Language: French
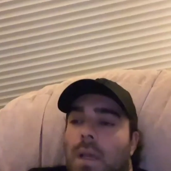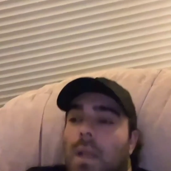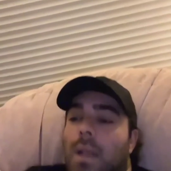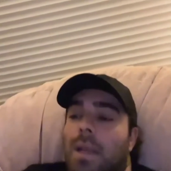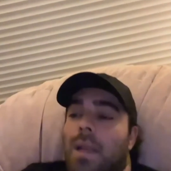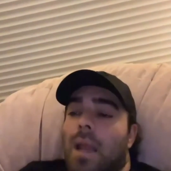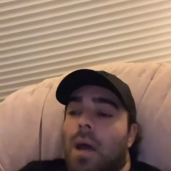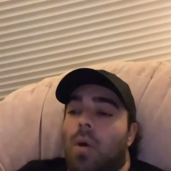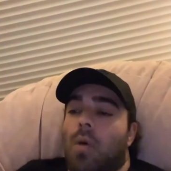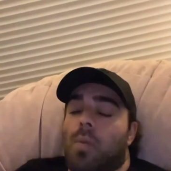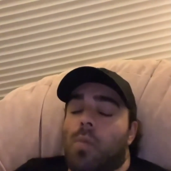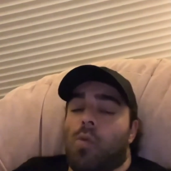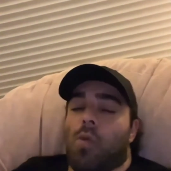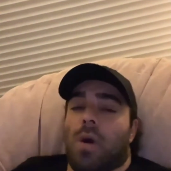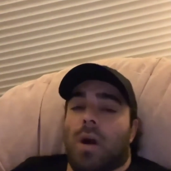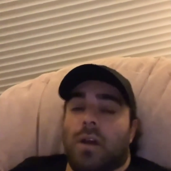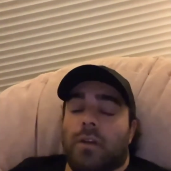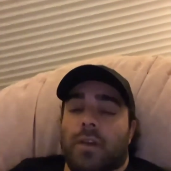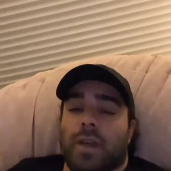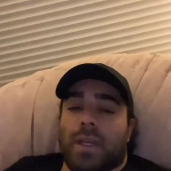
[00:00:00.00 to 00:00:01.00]
Là au
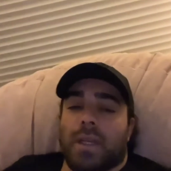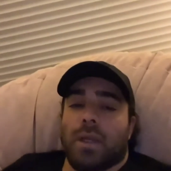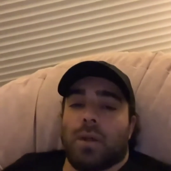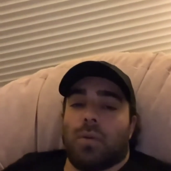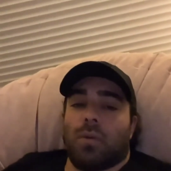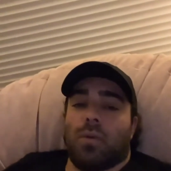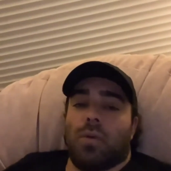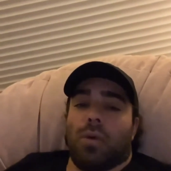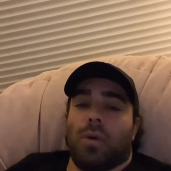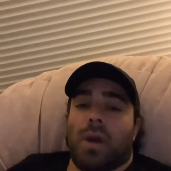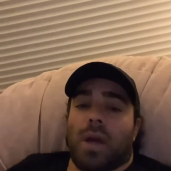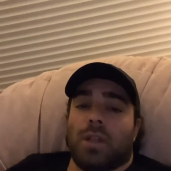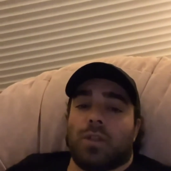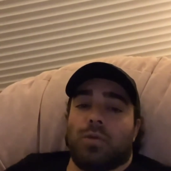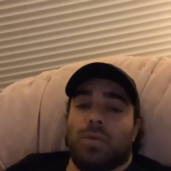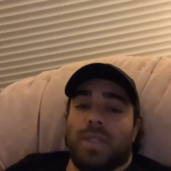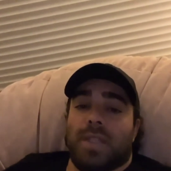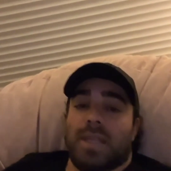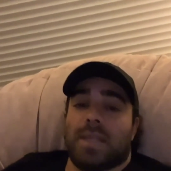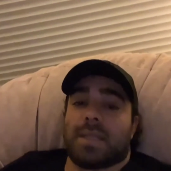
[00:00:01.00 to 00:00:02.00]
moins avec les concours
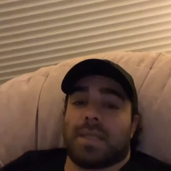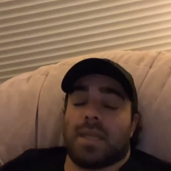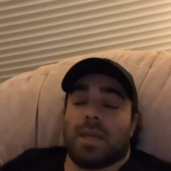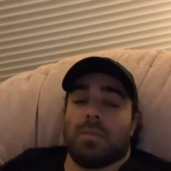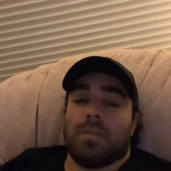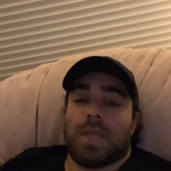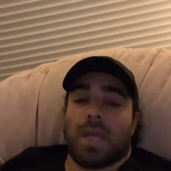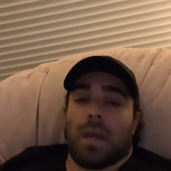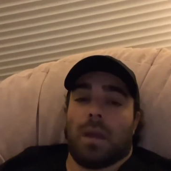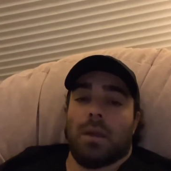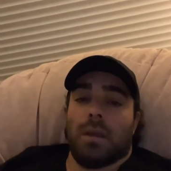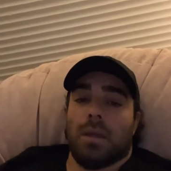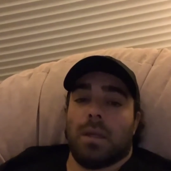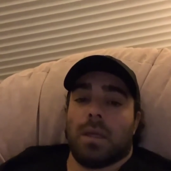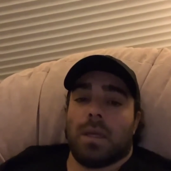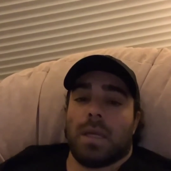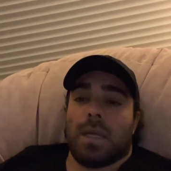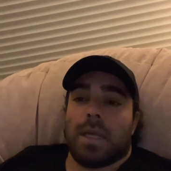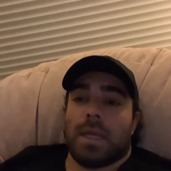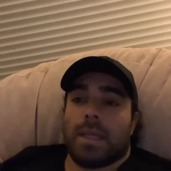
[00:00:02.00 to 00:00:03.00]
gratuits, c'est ce qui est bien,
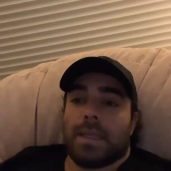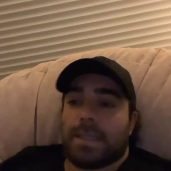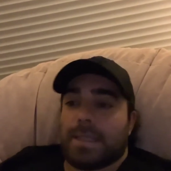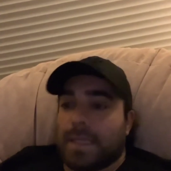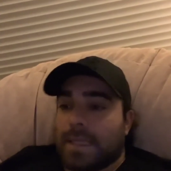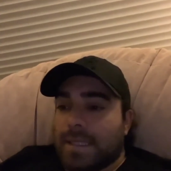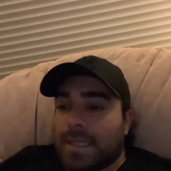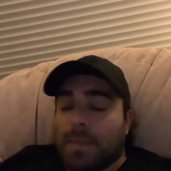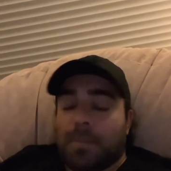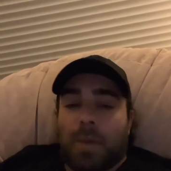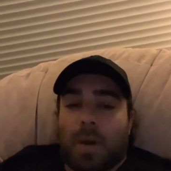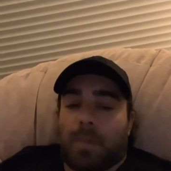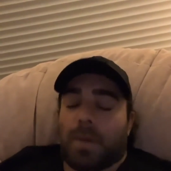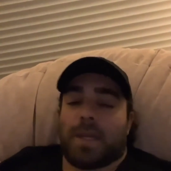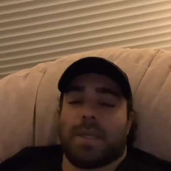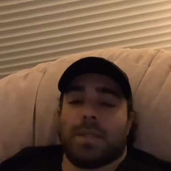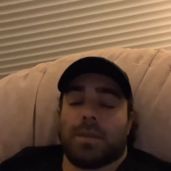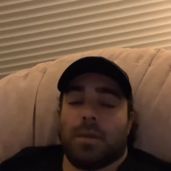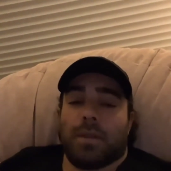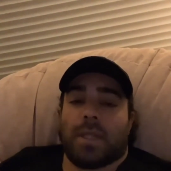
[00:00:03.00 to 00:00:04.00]
c'est que c'est pas
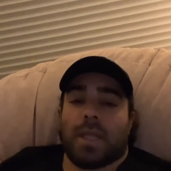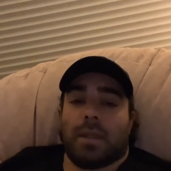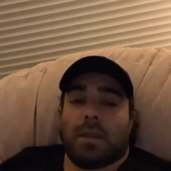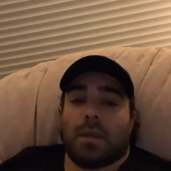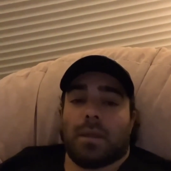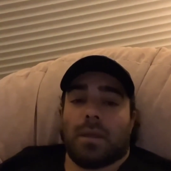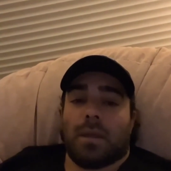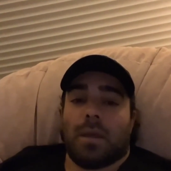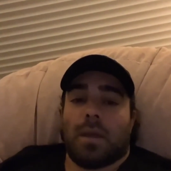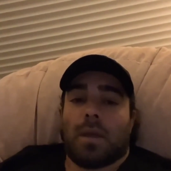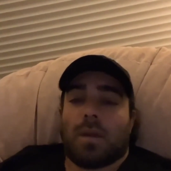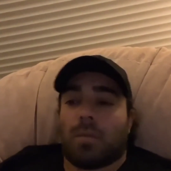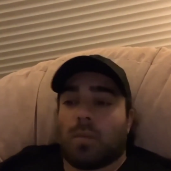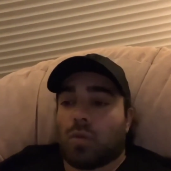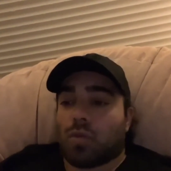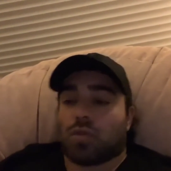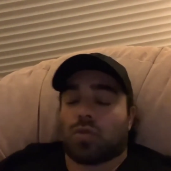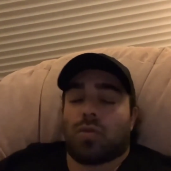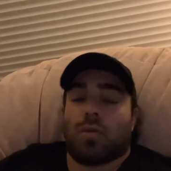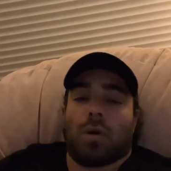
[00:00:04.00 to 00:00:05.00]
prise de tête.
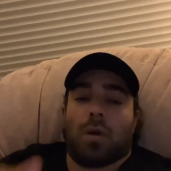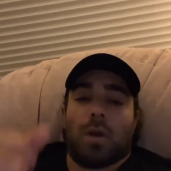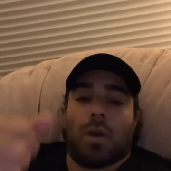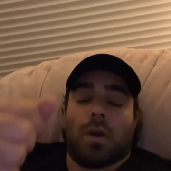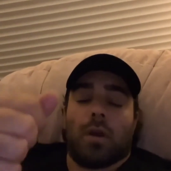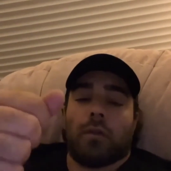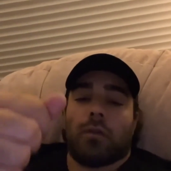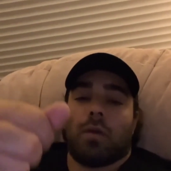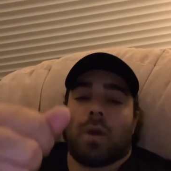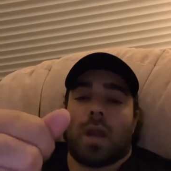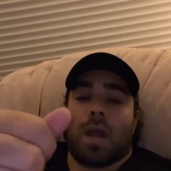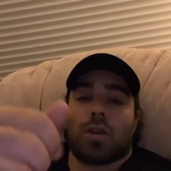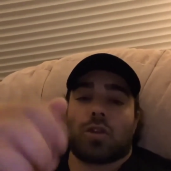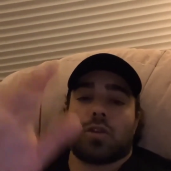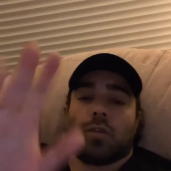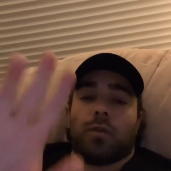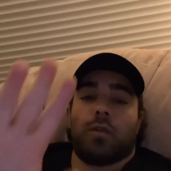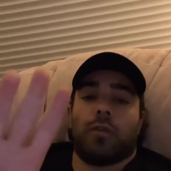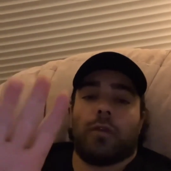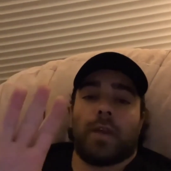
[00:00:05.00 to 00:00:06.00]
Bonjour, voilà,
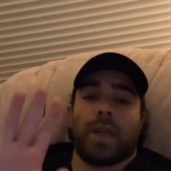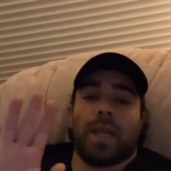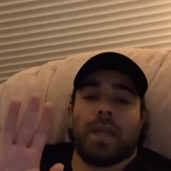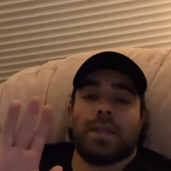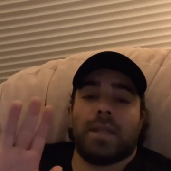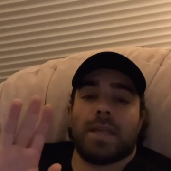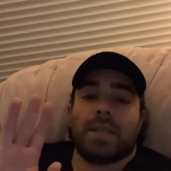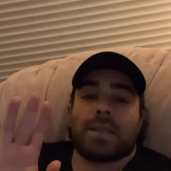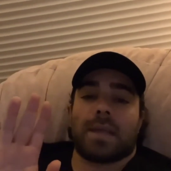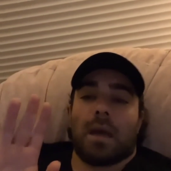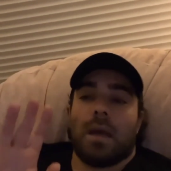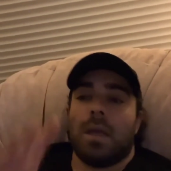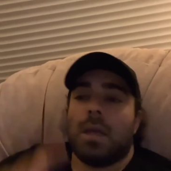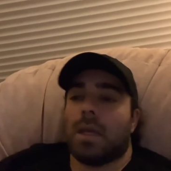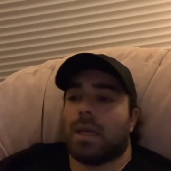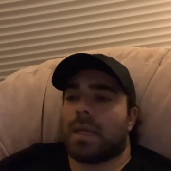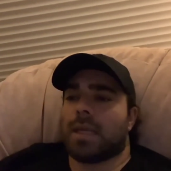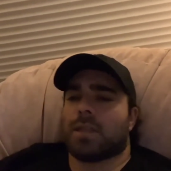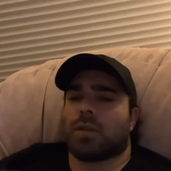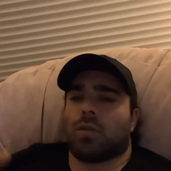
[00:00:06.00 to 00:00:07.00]
je vous fais gagner ça.
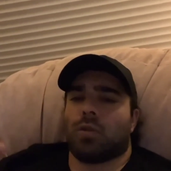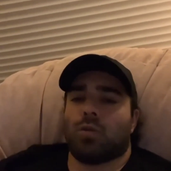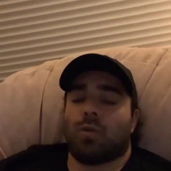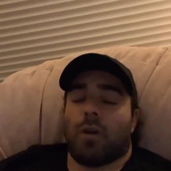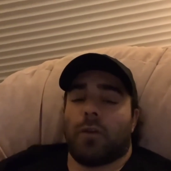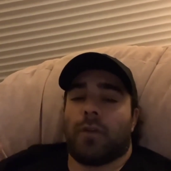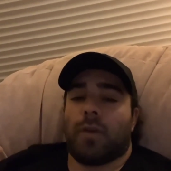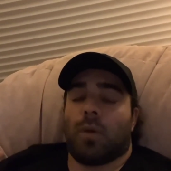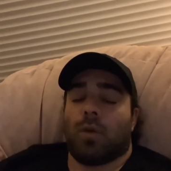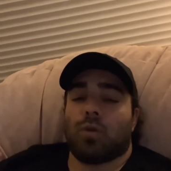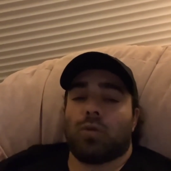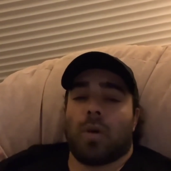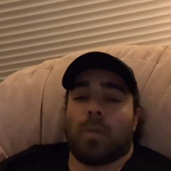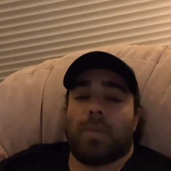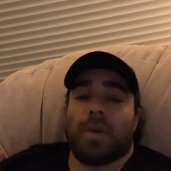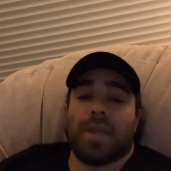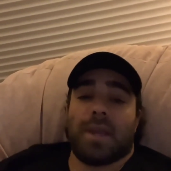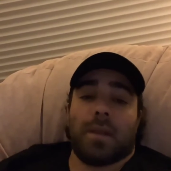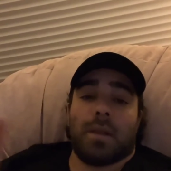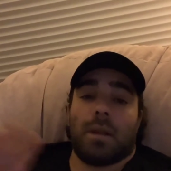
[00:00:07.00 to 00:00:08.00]
Qu'est-ce qu'on doit faire On
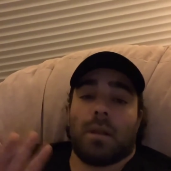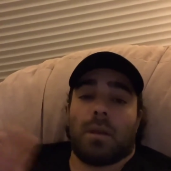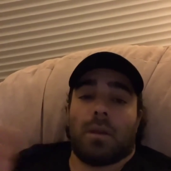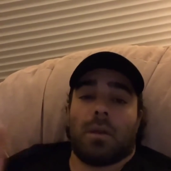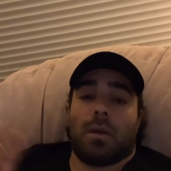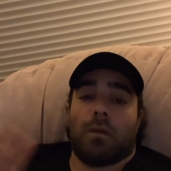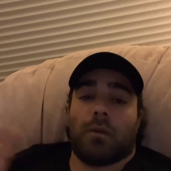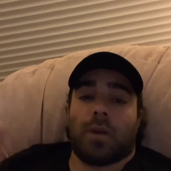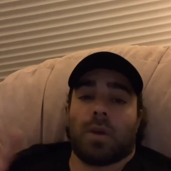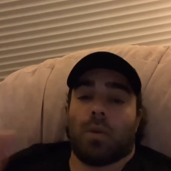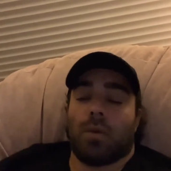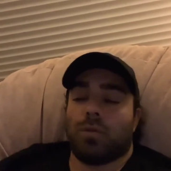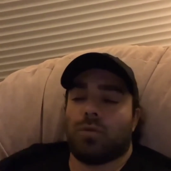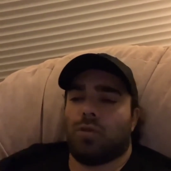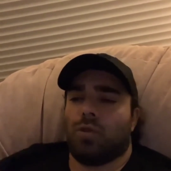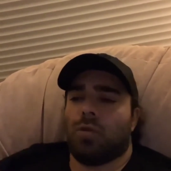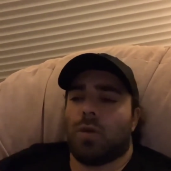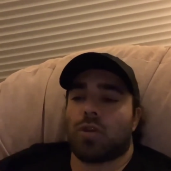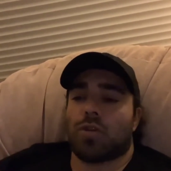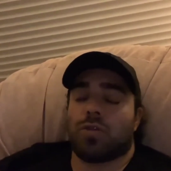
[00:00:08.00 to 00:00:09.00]
doit payer Non non non frérot,
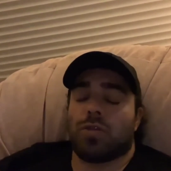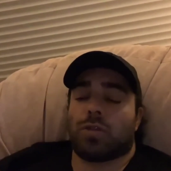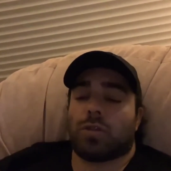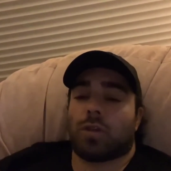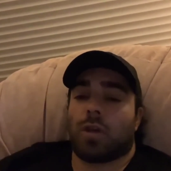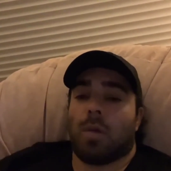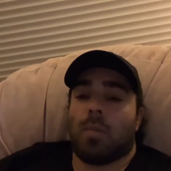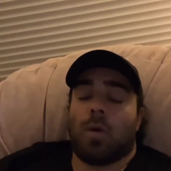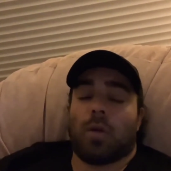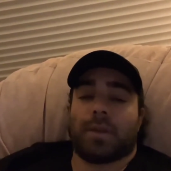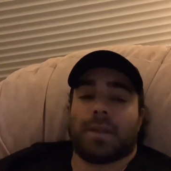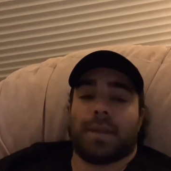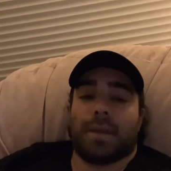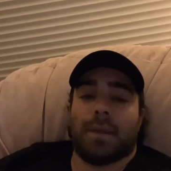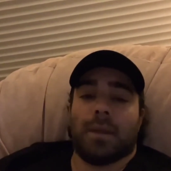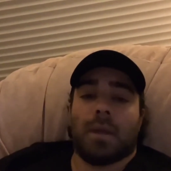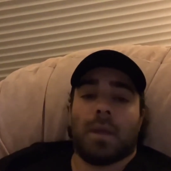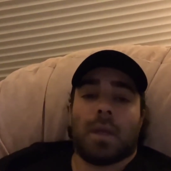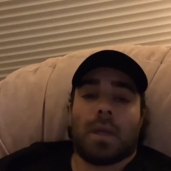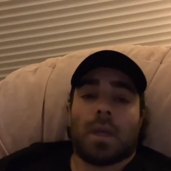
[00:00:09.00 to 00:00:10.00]
tu dois juste
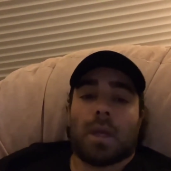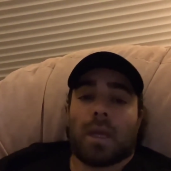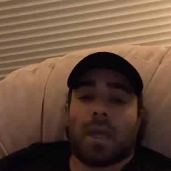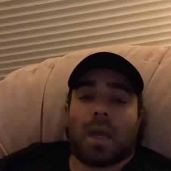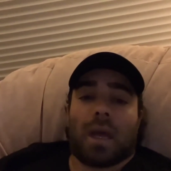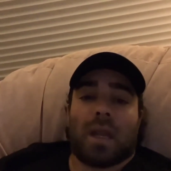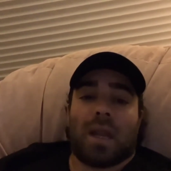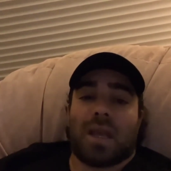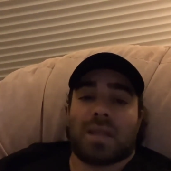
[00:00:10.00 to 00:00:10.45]
commenter et